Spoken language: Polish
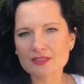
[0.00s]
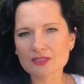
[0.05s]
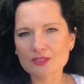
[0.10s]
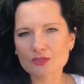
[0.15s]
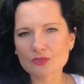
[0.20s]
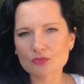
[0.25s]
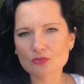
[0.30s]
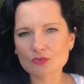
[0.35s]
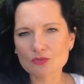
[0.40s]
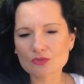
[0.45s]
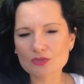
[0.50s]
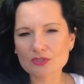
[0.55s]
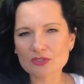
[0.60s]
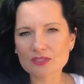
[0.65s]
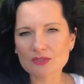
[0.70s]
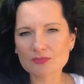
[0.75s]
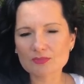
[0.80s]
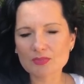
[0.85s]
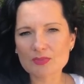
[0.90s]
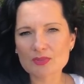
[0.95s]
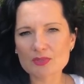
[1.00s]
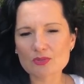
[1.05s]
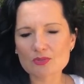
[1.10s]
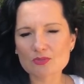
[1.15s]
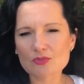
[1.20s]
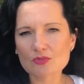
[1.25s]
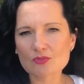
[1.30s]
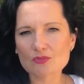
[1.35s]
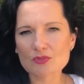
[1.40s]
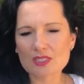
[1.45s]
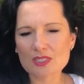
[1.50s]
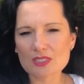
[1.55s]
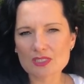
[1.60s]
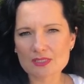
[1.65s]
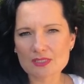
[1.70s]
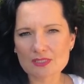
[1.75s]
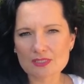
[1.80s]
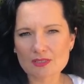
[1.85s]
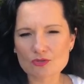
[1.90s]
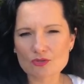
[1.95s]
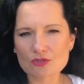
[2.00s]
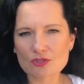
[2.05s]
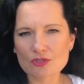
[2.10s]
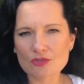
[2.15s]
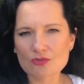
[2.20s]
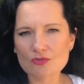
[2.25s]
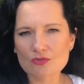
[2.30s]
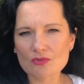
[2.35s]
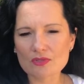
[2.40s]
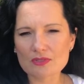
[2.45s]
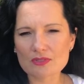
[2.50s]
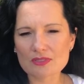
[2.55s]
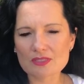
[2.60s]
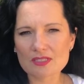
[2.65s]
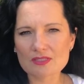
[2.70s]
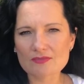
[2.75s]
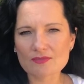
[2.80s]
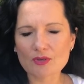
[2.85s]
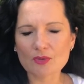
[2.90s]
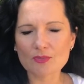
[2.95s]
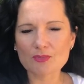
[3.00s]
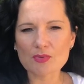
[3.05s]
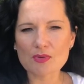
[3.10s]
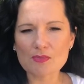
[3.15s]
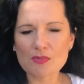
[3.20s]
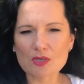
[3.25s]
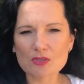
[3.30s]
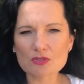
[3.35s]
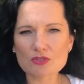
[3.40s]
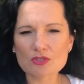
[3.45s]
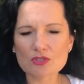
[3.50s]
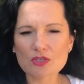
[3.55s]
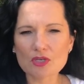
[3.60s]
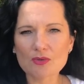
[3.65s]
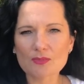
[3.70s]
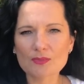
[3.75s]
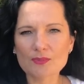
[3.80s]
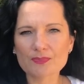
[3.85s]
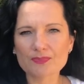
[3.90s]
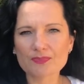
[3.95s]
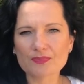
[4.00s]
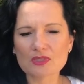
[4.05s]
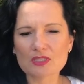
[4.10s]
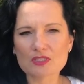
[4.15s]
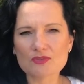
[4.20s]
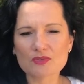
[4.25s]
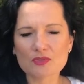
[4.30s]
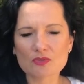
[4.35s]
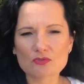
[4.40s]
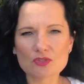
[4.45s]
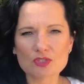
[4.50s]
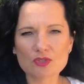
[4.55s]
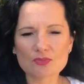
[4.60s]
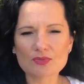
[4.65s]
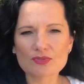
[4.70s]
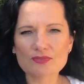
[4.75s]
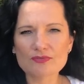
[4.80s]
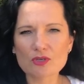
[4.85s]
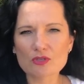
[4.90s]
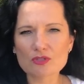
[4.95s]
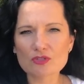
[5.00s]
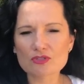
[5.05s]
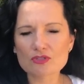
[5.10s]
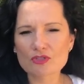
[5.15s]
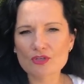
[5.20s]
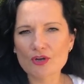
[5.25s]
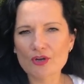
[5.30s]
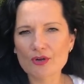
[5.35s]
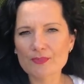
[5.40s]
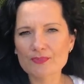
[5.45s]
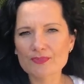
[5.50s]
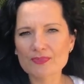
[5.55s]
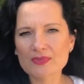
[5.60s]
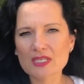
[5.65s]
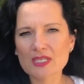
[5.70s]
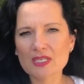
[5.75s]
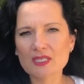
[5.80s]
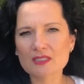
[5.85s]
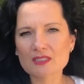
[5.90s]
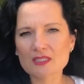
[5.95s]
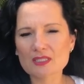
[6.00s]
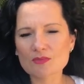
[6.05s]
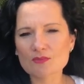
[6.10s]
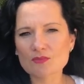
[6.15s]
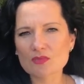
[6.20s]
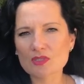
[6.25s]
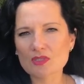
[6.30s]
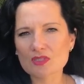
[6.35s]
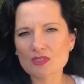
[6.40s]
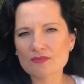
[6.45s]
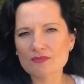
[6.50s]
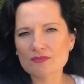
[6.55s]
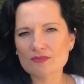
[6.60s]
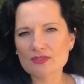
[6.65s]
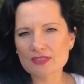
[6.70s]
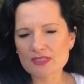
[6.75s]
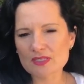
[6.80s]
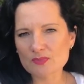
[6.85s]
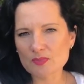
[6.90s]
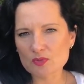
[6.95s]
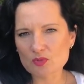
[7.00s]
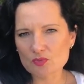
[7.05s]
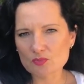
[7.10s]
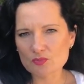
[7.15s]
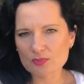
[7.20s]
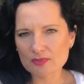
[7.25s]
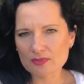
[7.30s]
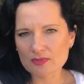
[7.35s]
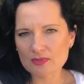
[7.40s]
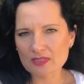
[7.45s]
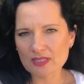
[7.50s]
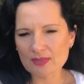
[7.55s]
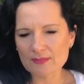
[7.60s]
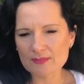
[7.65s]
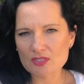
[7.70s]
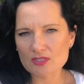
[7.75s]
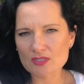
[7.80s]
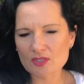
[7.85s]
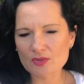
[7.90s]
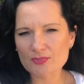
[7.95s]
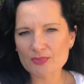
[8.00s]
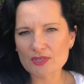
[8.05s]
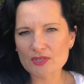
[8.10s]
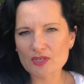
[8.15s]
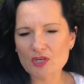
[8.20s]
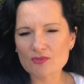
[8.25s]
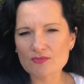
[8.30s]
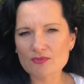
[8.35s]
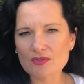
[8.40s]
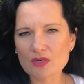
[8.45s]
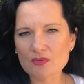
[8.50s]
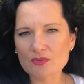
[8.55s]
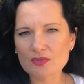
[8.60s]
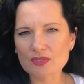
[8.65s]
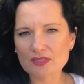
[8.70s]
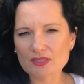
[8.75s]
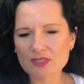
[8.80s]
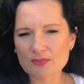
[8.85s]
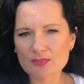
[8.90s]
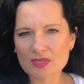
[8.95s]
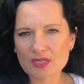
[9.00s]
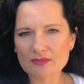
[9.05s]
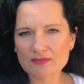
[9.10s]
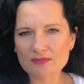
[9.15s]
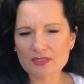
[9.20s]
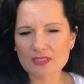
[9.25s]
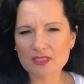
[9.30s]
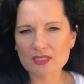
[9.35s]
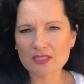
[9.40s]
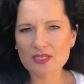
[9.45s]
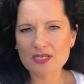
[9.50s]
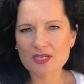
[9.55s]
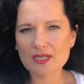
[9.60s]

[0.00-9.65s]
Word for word: który po prostu mnie zaskoczył y, swoją pomocą, swoją cierpliwością, tym w jaki sposób nami się zaopiekował i tak naprawdę